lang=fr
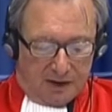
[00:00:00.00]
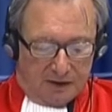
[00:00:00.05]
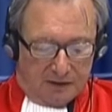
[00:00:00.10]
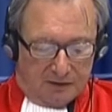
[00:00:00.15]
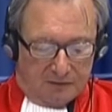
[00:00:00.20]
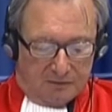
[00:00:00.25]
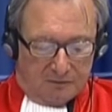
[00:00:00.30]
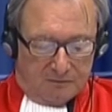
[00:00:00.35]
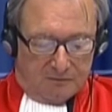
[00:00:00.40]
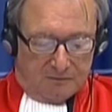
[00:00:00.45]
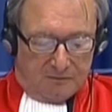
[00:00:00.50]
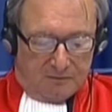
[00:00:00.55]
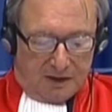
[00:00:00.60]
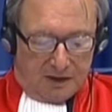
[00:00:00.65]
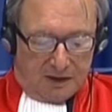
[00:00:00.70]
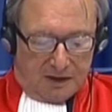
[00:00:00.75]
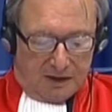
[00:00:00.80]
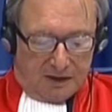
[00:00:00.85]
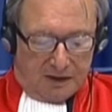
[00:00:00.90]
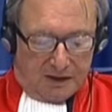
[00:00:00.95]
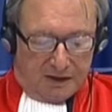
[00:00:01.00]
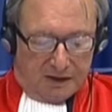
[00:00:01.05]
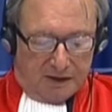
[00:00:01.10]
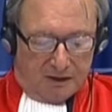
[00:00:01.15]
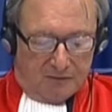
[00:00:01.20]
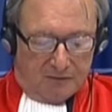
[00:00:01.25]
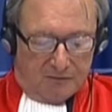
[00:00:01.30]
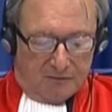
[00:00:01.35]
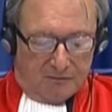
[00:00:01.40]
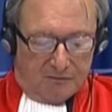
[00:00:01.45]
Le Président. Fort
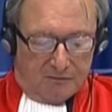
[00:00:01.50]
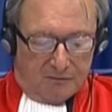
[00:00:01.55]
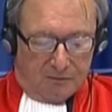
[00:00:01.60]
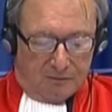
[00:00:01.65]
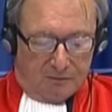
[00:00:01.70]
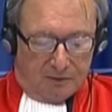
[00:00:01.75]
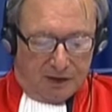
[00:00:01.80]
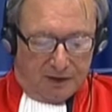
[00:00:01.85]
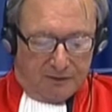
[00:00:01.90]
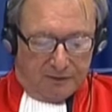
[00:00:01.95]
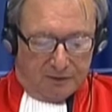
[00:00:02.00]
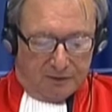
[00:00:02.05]
bien, merci.